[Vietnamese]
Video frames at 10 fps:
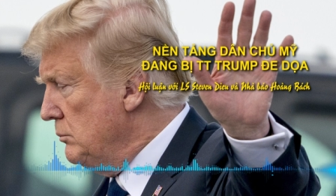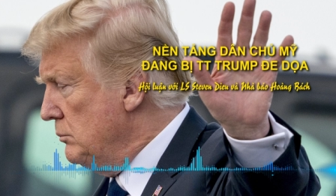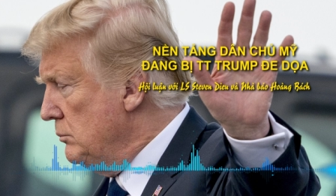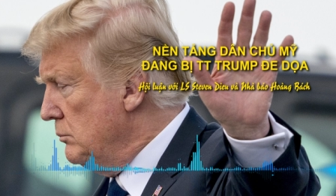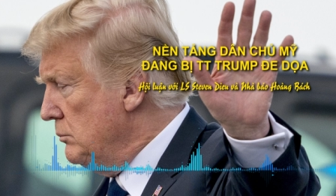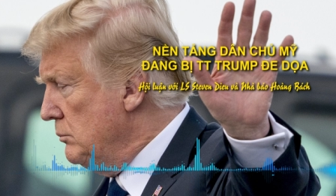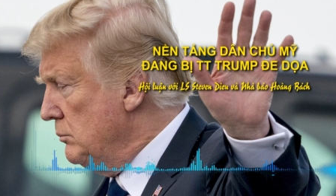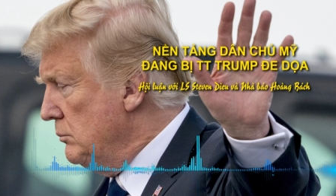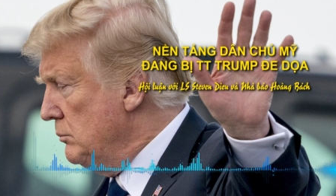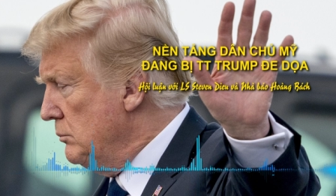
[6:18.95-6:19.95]
đều có
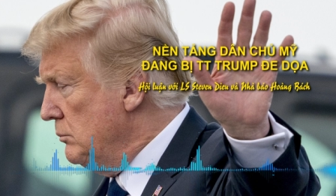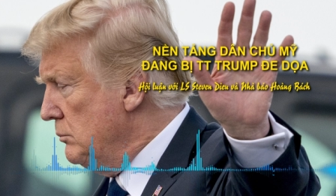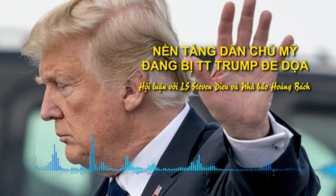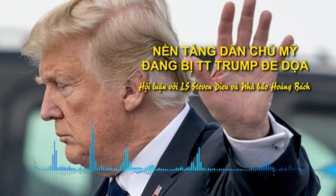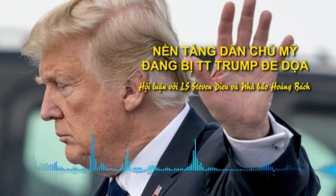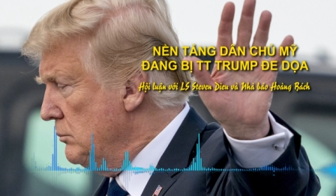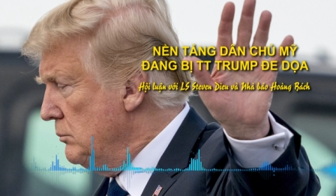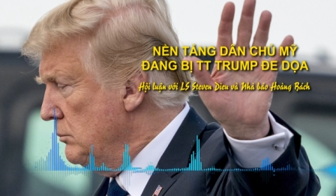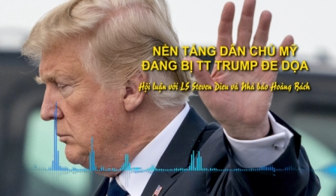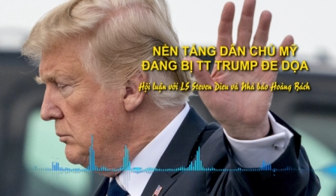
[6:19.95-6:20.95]
một người chiến
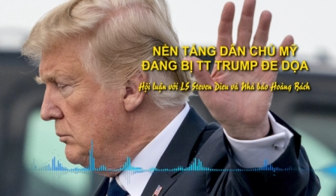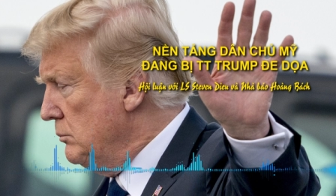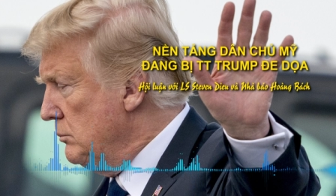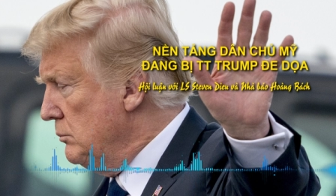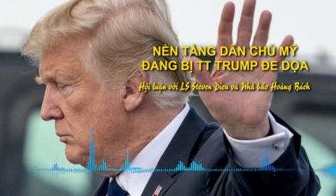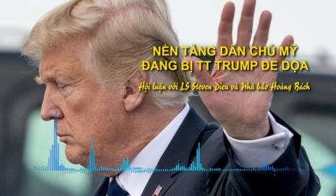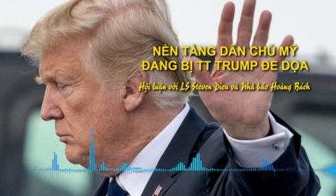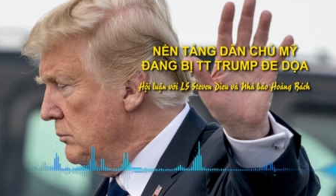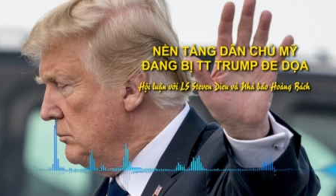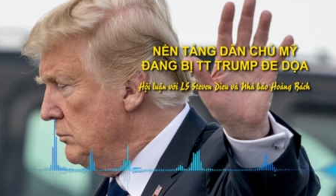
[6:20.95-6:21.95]
sĩ
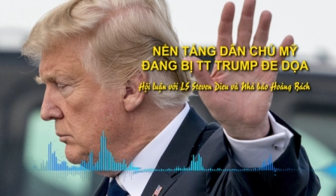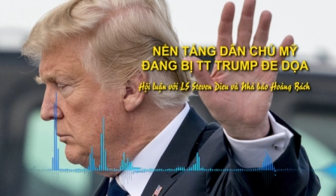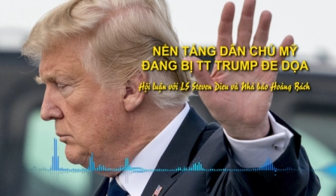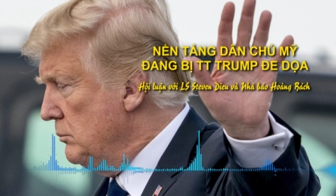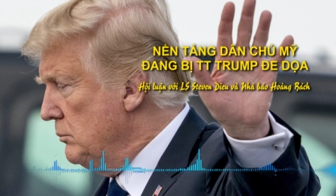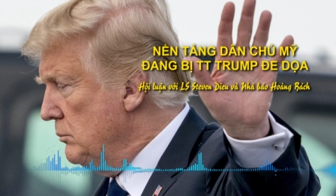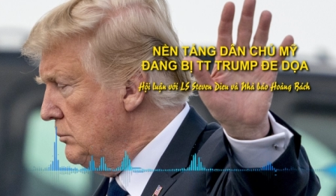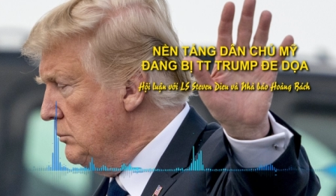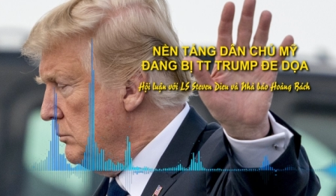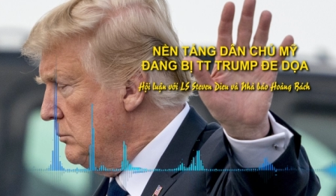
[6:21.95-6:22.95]
với cái tên
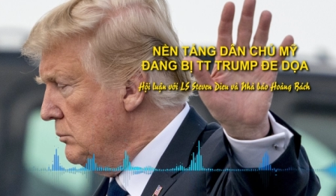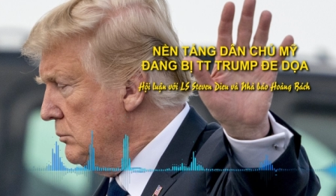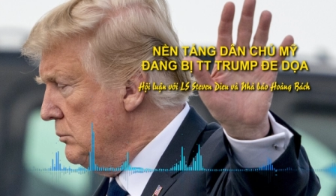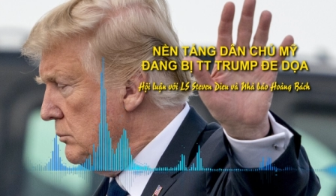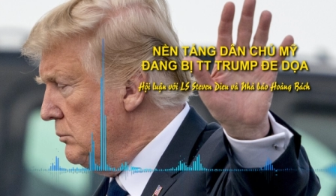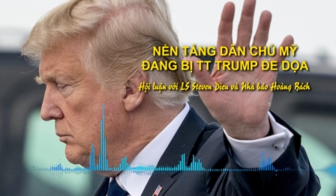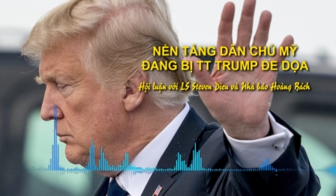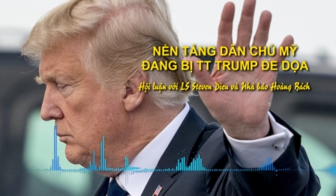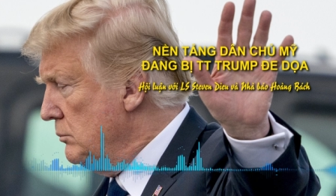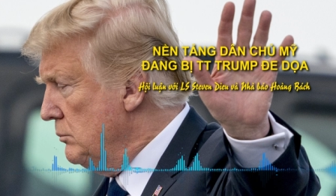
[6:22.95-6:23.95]
họ là McCain
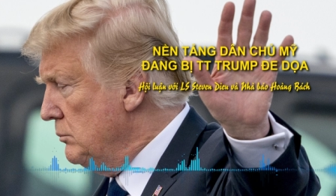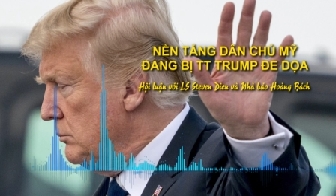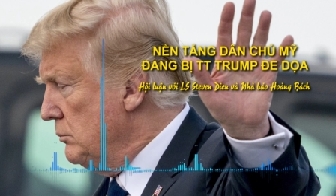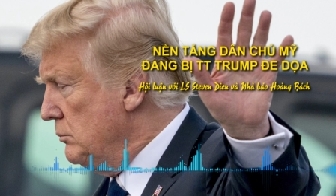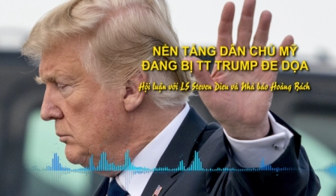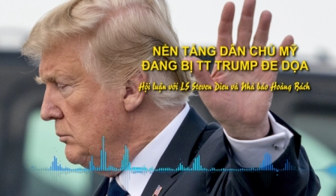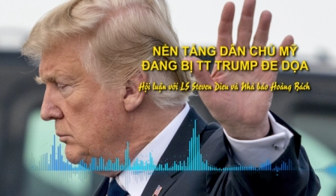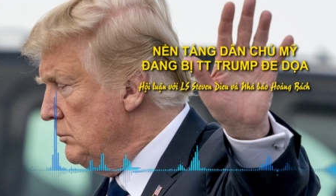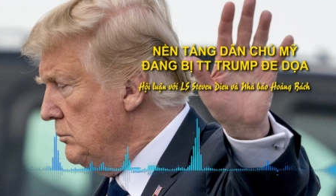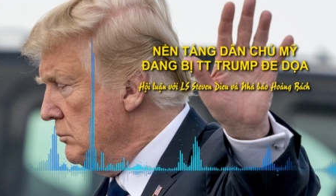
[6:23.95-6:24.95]
từ đời
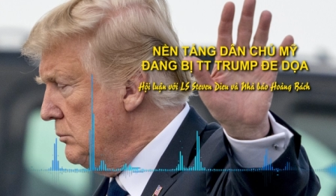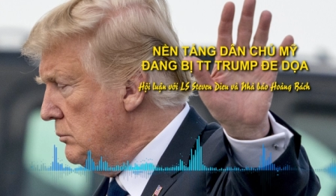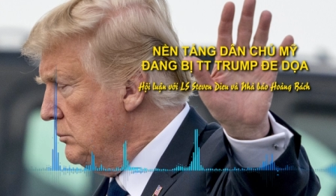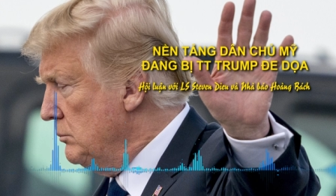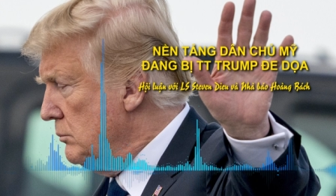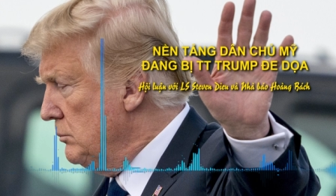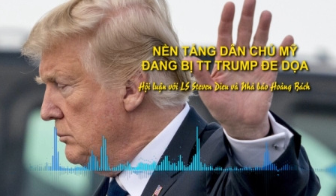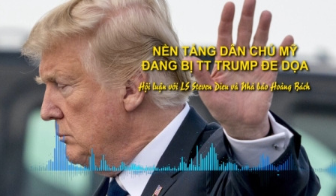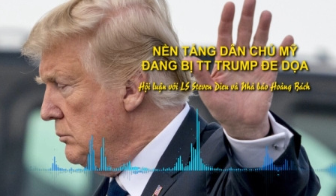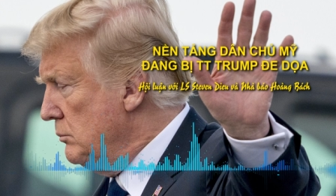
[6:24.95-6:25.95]
ông nội cho tới đời
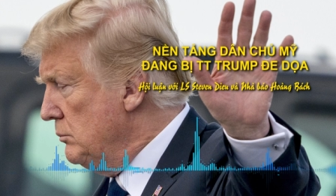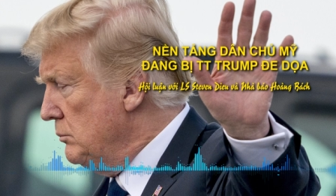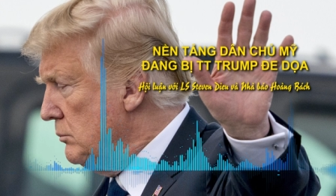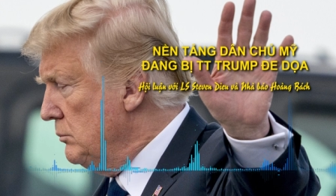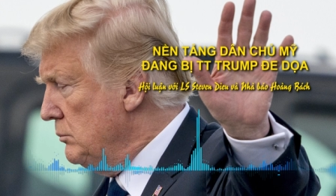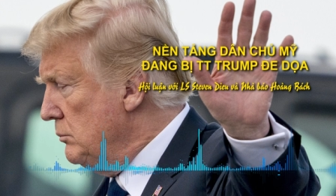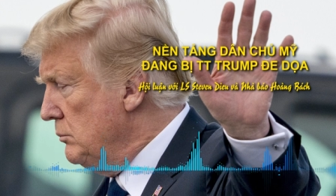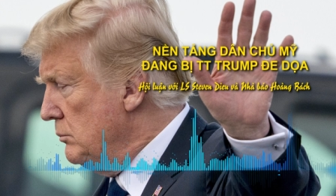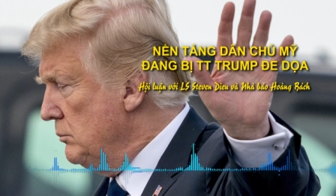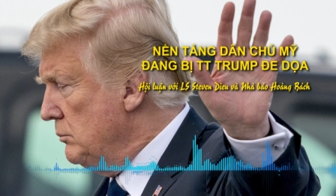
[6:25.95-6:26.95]
cháu con của mình
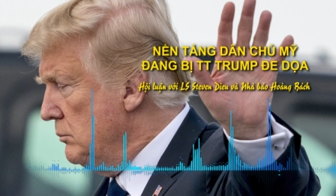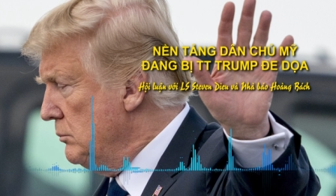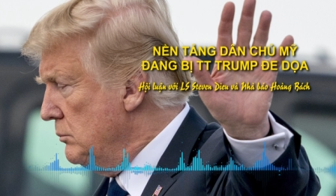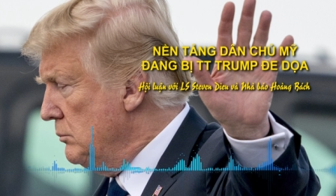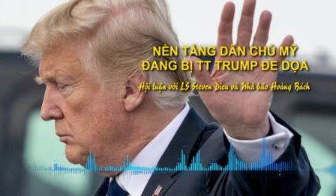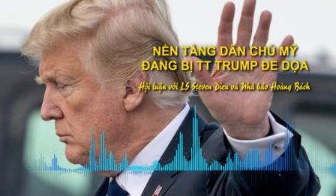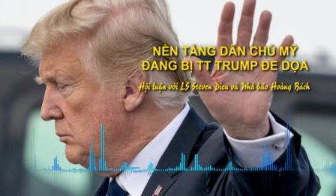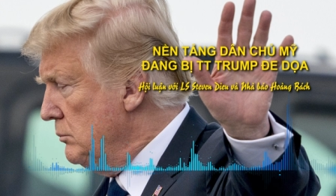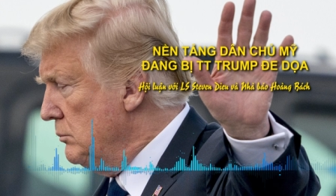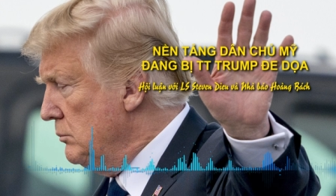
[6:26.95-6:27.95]
luôn con của
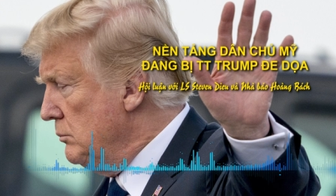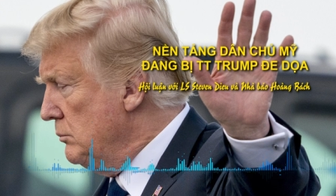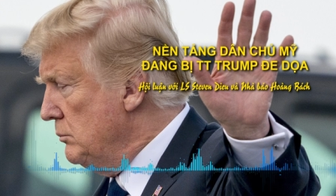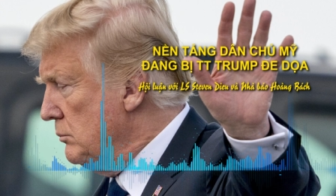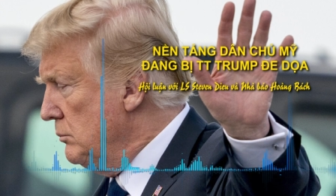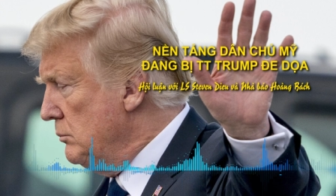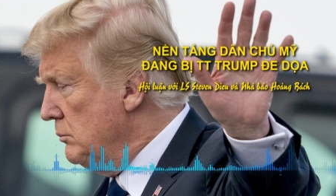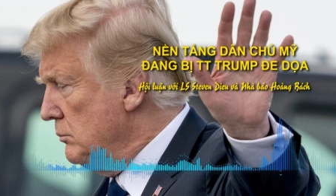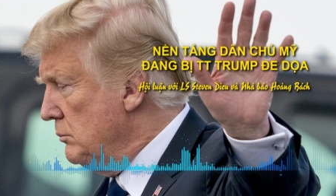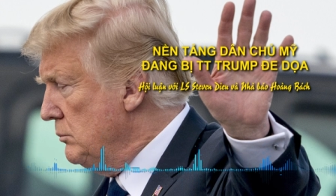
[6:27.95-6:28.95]
McCain à,
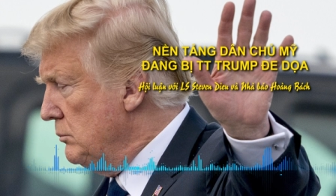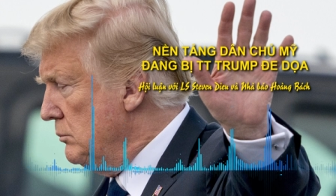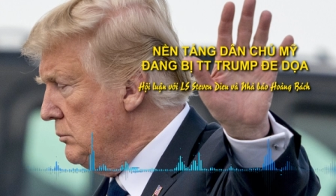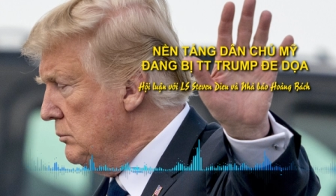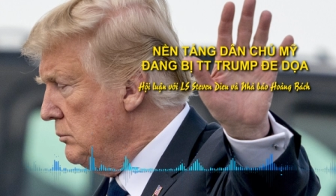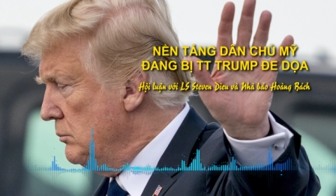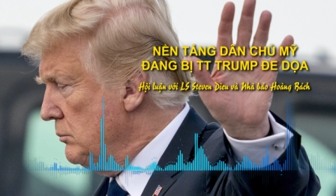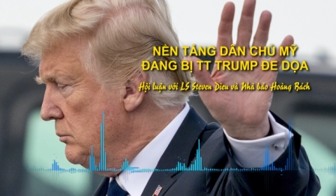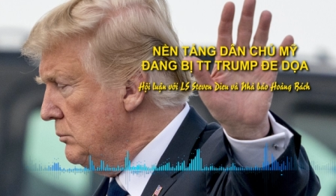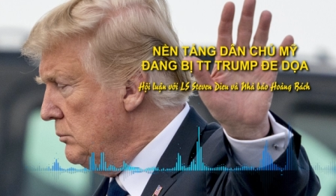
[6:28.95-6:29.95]
đây là một
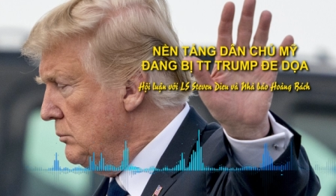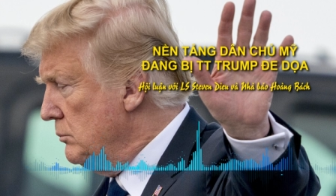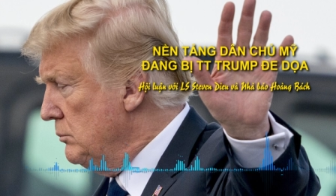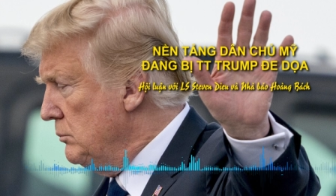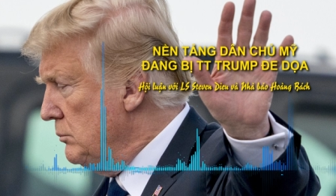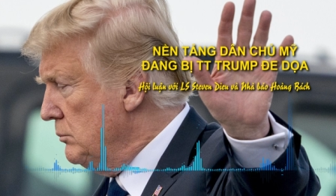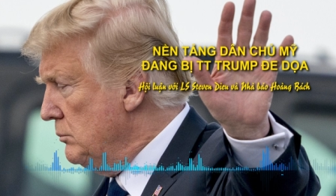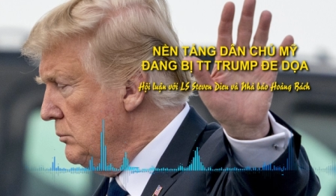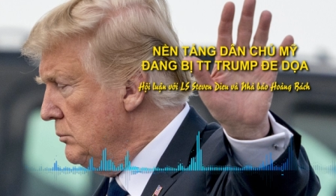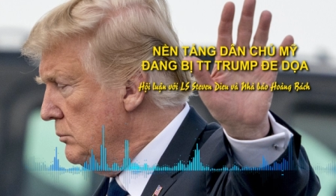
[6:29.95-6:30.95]
cái mà
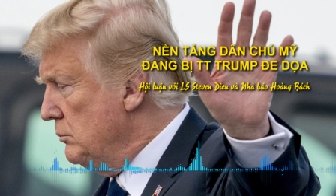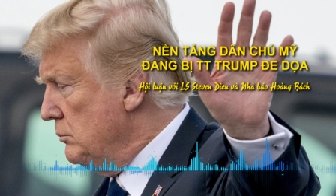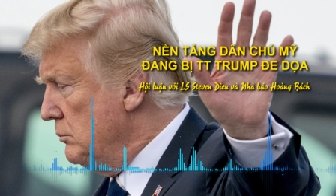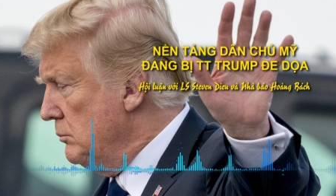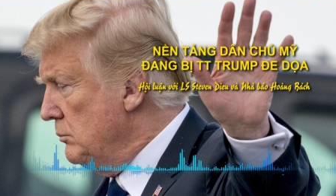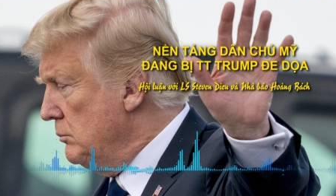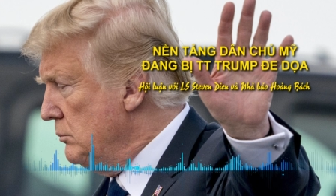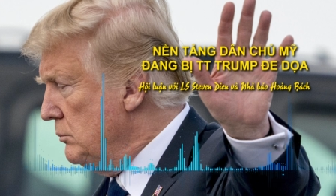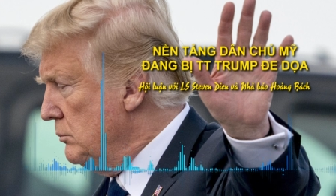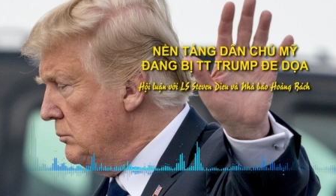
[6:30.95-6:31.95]
người Mỹ
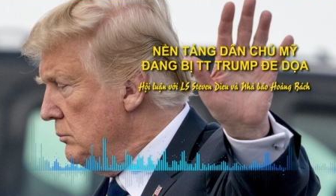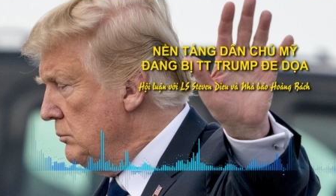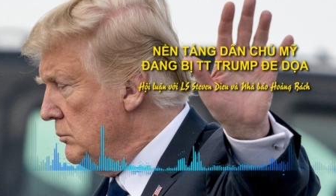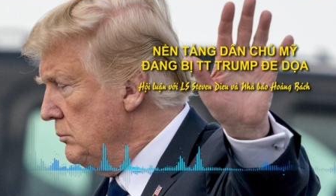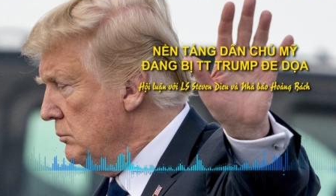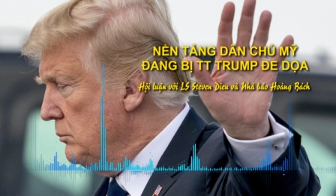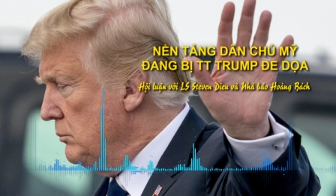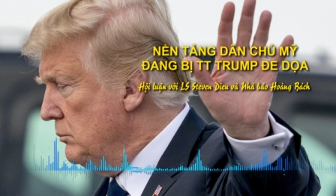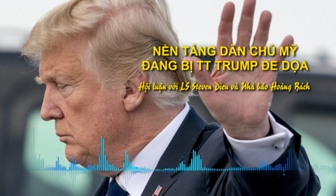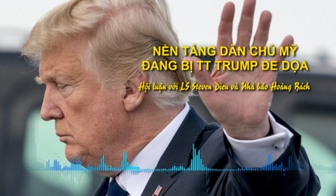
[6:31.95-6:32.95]
đặt là
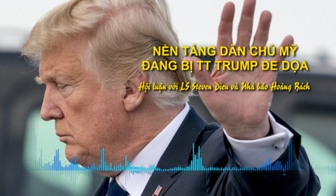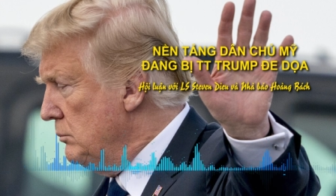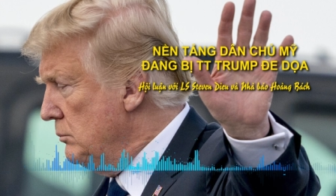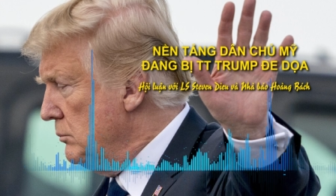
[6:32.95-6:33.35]
cho là